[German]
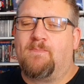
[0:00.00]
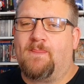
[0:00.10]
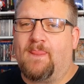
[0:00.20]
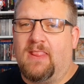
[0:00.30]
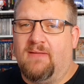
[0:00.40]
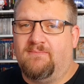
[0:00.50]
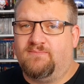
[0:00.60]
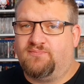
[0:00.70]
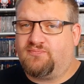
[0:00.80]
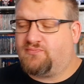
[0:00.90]
Ähm,
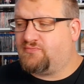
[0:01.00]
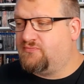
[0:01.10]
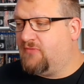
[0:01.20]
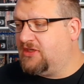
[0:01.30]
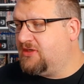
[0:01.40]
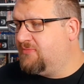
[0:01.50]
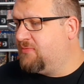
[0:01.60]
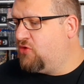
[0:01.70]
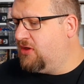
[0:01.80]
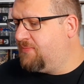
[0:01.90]
war ich ja in
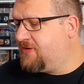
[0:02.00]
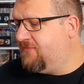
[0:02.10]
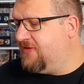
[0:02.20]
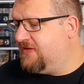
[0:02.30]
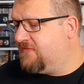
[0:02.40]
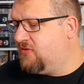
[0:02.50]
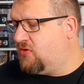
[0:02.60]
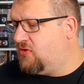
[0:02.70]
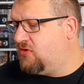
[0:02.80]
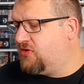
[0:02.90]
meinem Urlaub gewesen
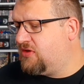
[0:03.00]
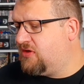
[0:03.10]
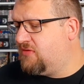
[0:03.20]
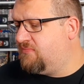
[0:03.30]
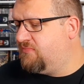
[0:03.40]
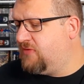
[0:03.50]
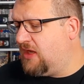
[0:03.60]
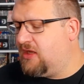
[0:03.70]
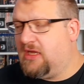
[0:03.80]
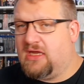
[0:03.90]
und ähm,
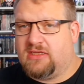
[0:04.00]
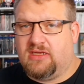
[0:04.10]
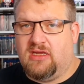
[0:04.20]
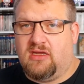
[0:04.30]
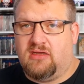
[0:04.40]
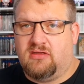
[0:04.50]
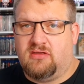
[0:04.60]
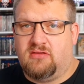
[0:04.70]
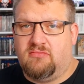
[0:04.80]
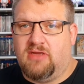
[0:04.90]
ja, er hat
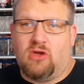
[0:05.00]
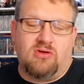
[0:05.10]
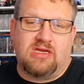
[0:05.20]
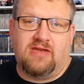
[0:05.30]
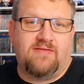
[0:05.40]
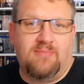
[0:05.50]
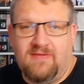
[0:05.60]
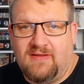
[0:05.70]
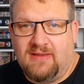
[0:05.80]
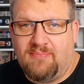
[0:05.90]
ja äh, mir auch ein kleines
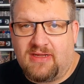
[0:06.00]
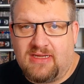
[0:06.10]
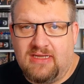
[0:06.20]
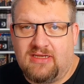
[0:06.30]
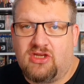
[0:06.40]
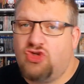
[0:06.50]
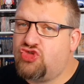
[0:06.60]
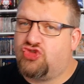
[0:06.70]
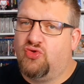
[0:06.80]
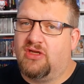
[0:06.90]
Mystery-Paket
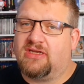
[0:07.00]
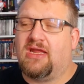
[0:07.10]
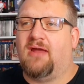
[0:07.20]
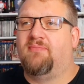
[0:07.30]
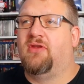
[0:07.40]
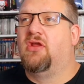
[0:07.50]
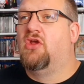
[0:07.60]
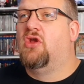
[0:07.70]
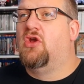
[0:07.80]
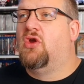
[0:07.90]
geschnürt gehabt
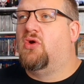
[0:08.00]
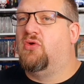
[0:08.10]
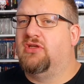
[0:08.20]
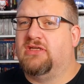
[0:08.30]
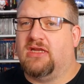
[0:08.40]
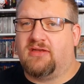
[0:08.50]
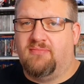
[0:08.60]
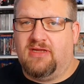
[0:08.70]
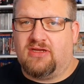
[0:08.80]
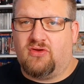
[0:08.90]
und ich hatte
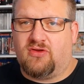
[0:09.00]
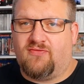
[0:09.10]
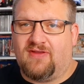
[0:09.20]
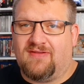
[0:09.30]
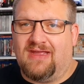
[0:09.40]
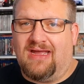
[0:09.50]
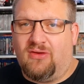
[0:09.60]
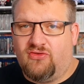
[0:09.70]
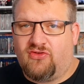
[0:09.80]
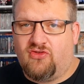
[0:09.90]
mir dort was
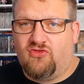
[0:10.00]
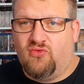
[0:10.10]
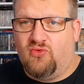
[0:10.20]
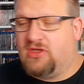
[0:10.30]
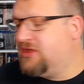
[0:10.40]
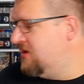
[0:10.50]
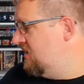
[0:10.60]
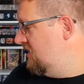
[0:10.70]
ausgesucht